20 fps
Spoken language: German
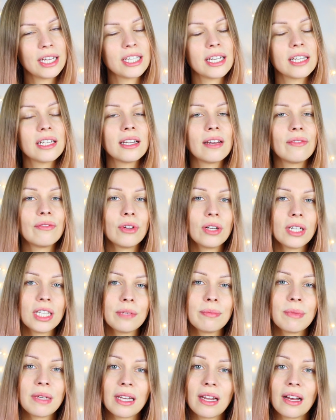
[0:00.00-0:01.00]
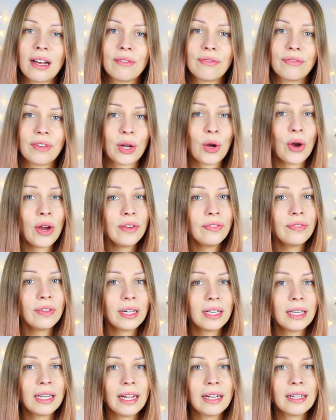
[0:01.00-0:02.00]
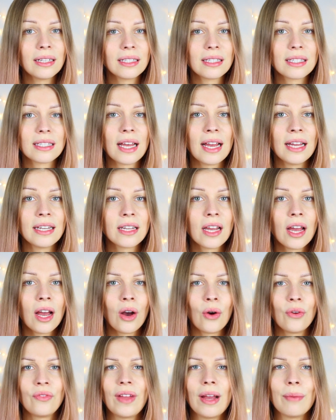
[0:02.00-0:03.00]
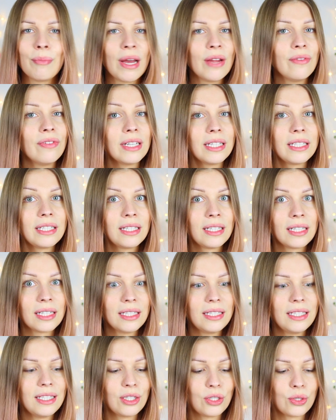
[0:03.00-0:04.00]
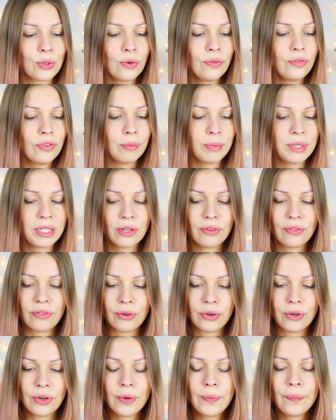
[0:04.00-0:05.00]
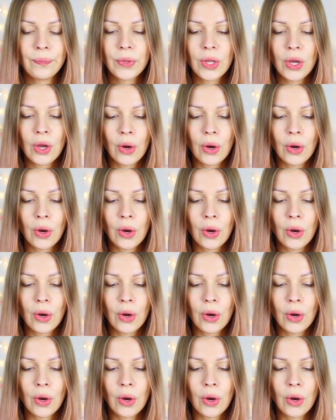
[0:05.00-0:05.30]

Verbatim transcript: Ich stand da wirklich mit einer Verkäuferin längere Zeit und wir haben einfach nicht den richtigen Ton für mich gefunden.